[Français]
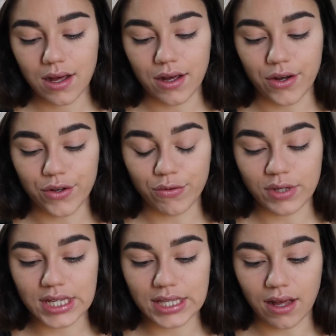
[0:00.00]
euh, donc
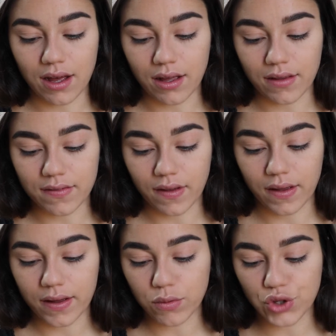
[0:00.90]
c'est un,
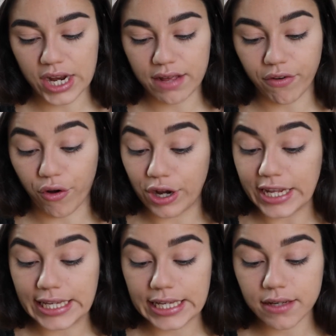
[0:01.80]
rouge à lèvres
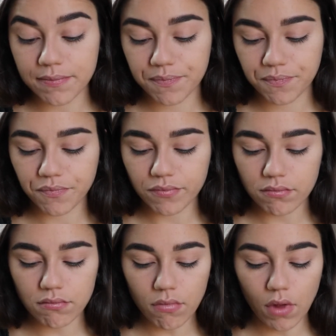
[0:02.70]
liquide.
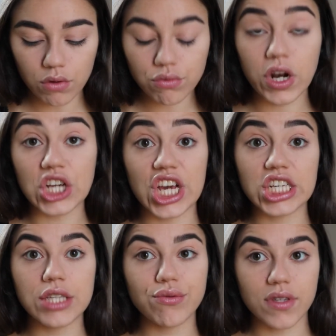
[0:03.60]
Donc voilà, j'ai
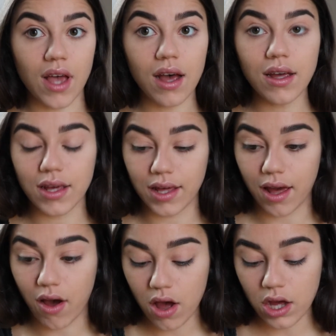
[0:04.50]
acheté tout ça et
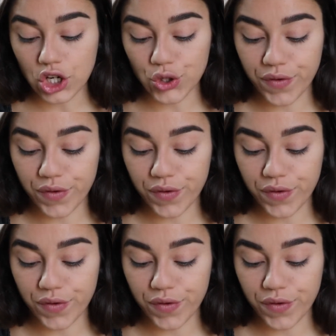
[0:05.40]
euh, je vais